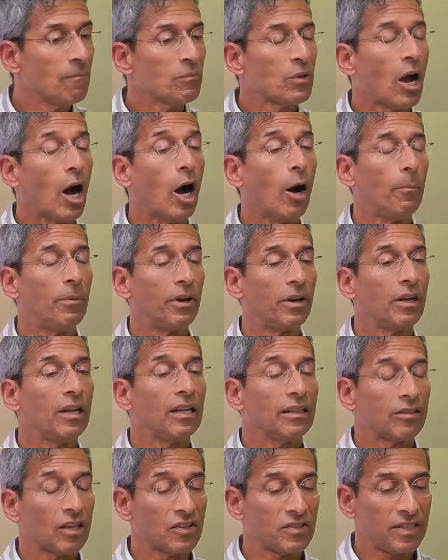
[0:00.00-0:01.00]
Aber
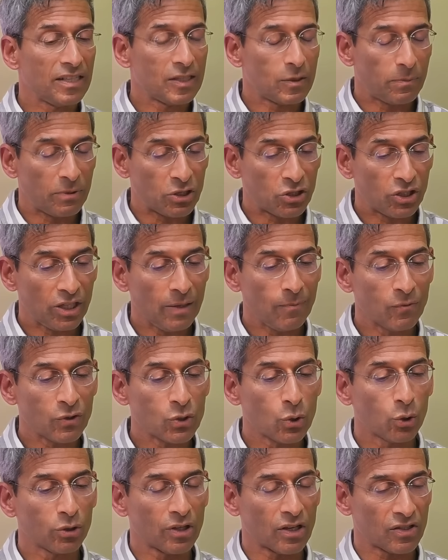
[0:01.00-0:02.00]
das ist bestimmt
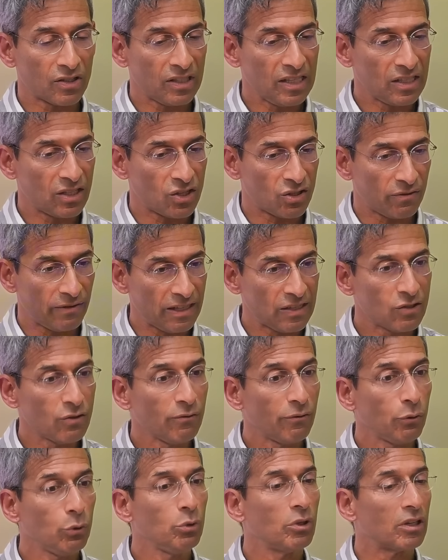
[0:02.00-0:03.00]
so, dass dieses Wissen
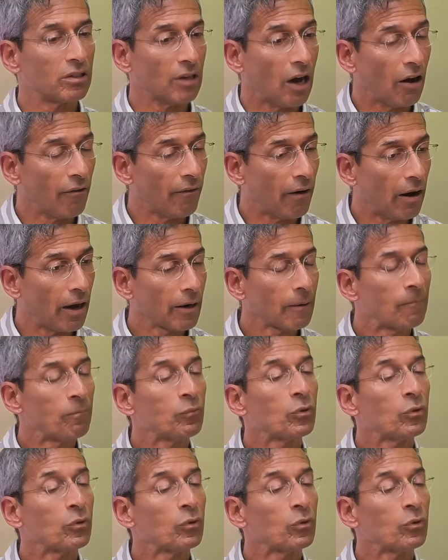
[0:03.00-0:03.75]
früher da war.